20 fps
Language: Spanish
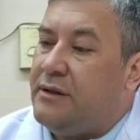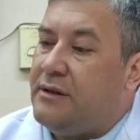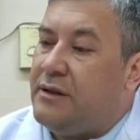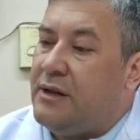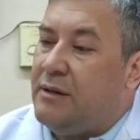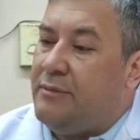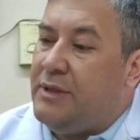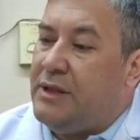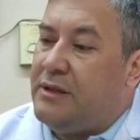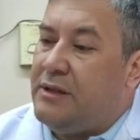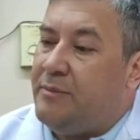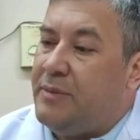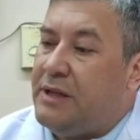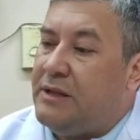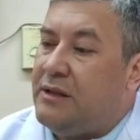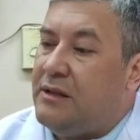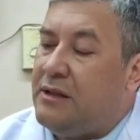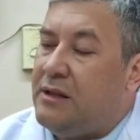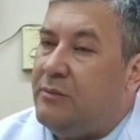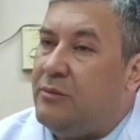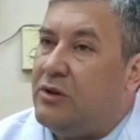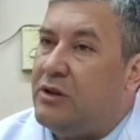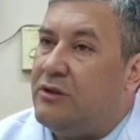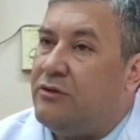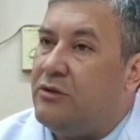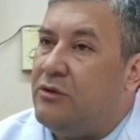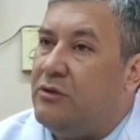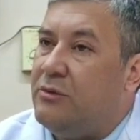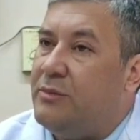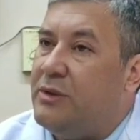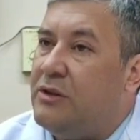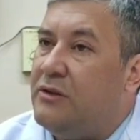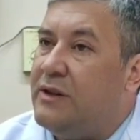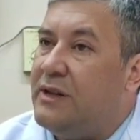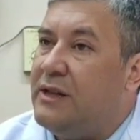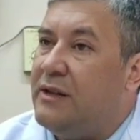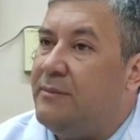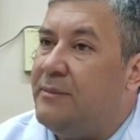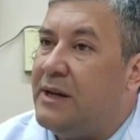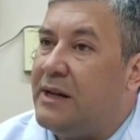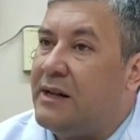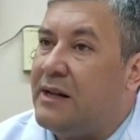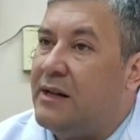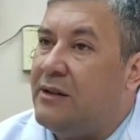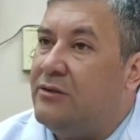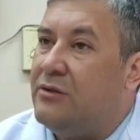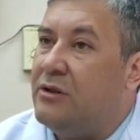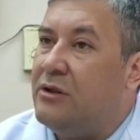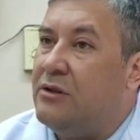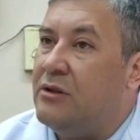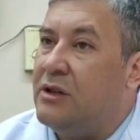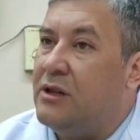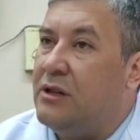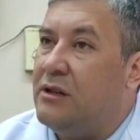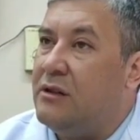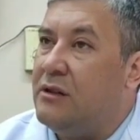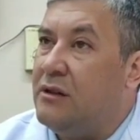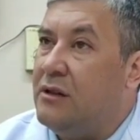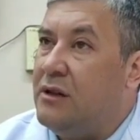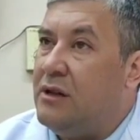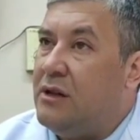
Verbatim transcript: realmente pretendemos que esos números vayan bajando, es lo que